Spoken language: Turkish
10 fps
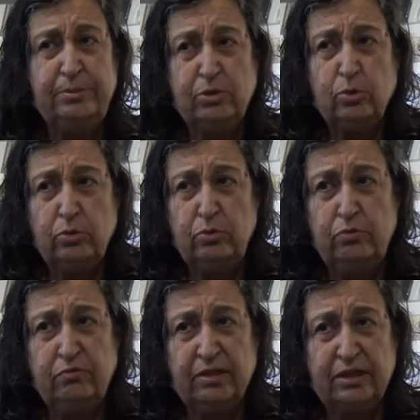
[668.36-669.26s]
bir
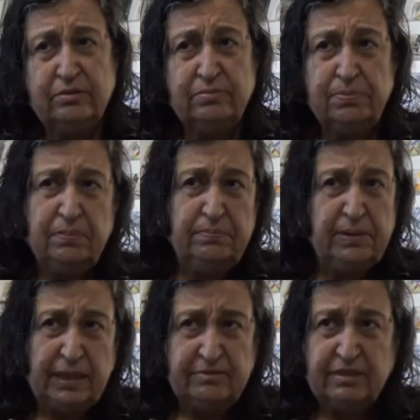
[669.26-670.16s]
torunum var.
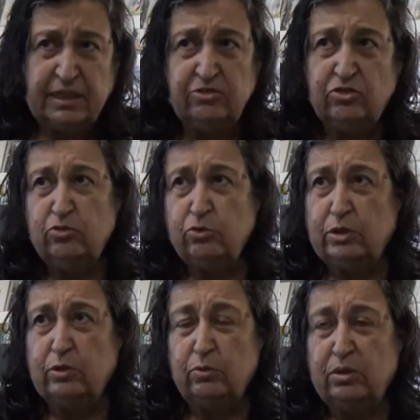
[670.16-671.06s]
Biraz geçiyor
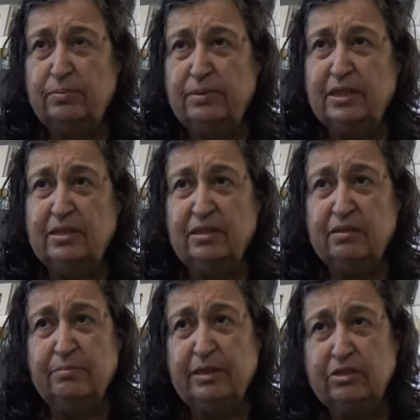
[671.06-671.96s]
da olabilir
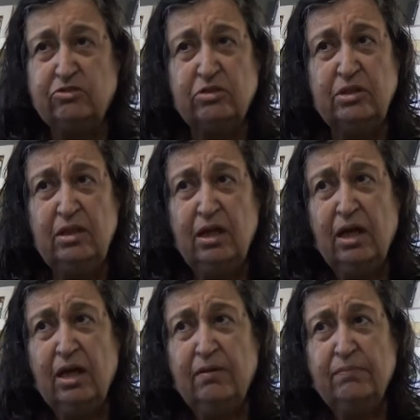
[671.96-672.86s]
20 yaşını.
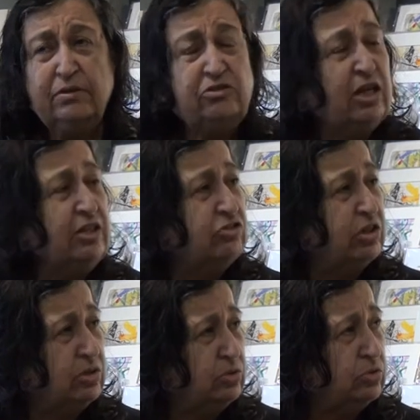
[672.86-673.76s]
Bir şey
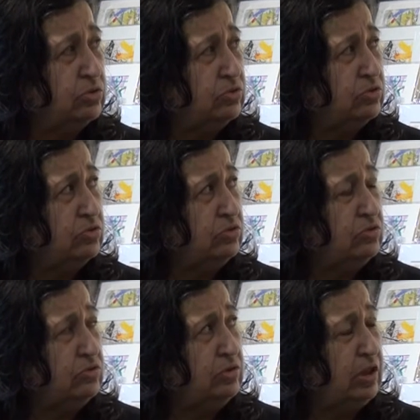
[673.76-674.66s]
çalıyor. E,
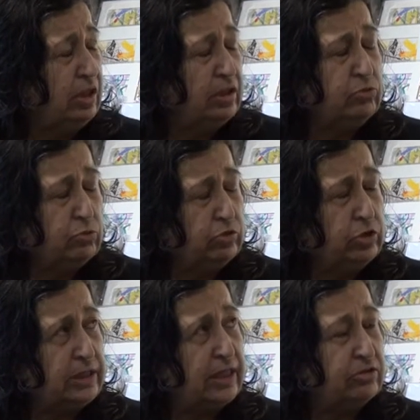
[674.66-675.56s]
elektro
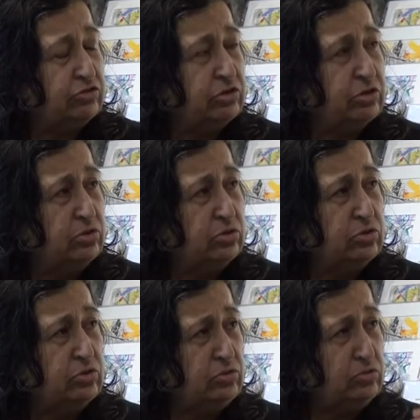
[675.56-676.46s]
gitar
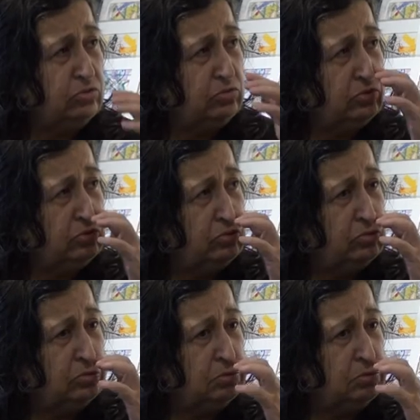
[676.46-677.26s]
çalıyor. E,